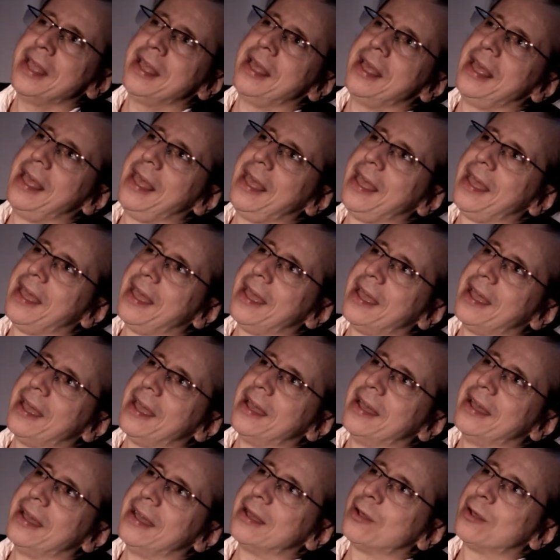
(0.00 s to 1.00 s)

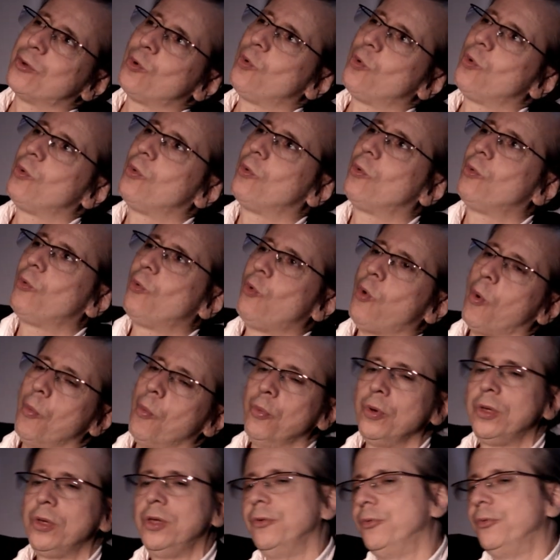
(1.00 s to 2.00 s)
É,
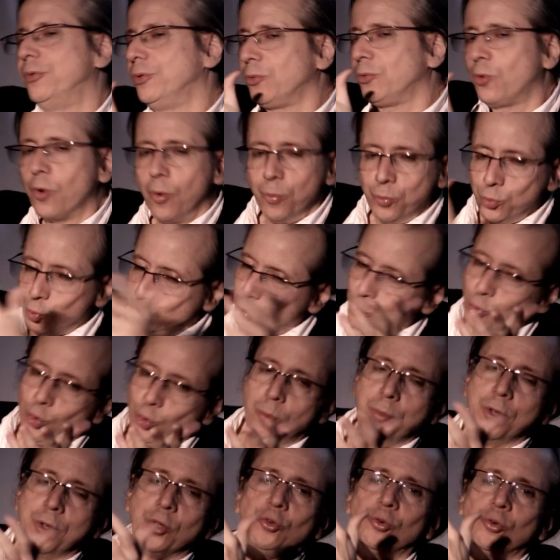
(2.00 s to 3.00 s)
como, que, como tudo
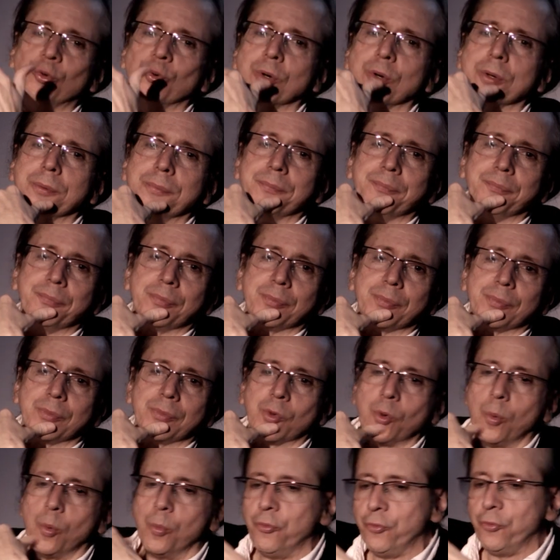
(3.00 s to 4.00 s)
começou?
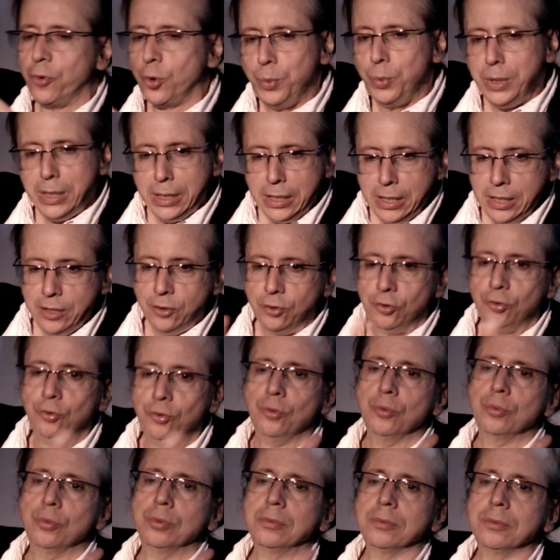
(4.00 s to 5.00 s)
Como foi o
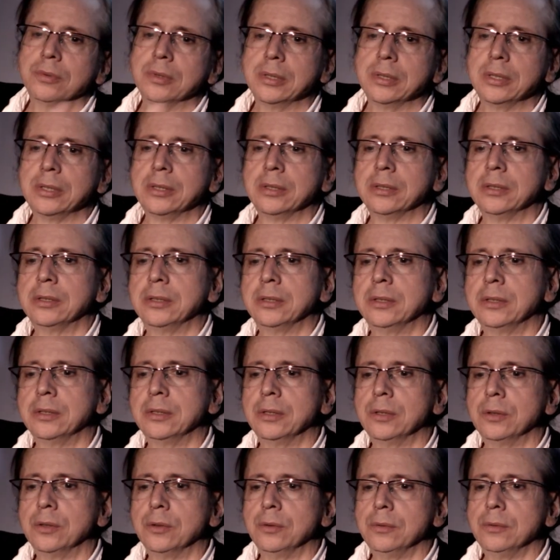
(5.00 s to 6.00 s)
início né,
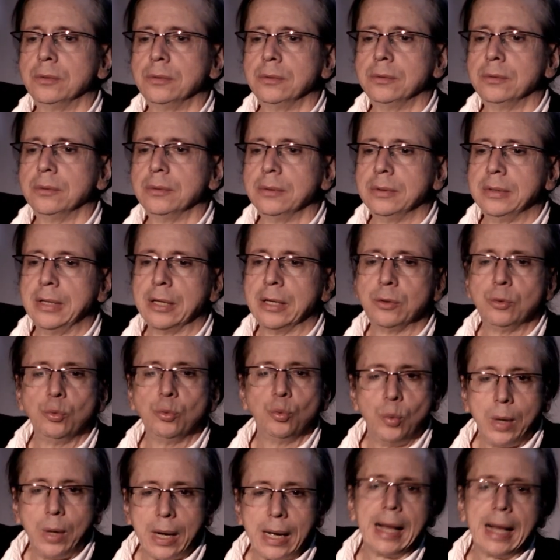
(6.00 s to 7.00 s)
da
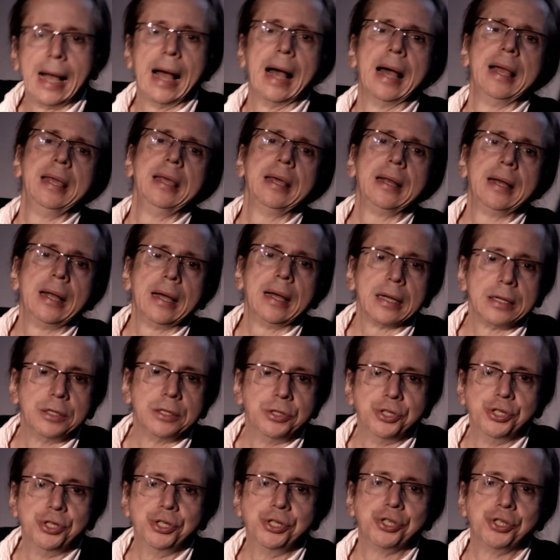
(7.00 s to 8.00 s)
tua carreira
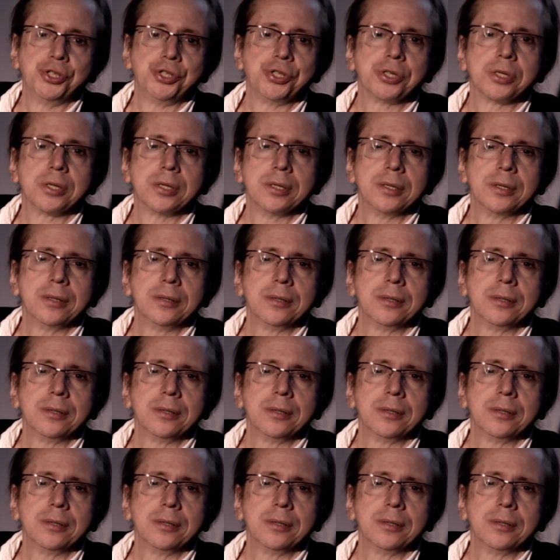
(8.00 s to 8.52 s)
artística?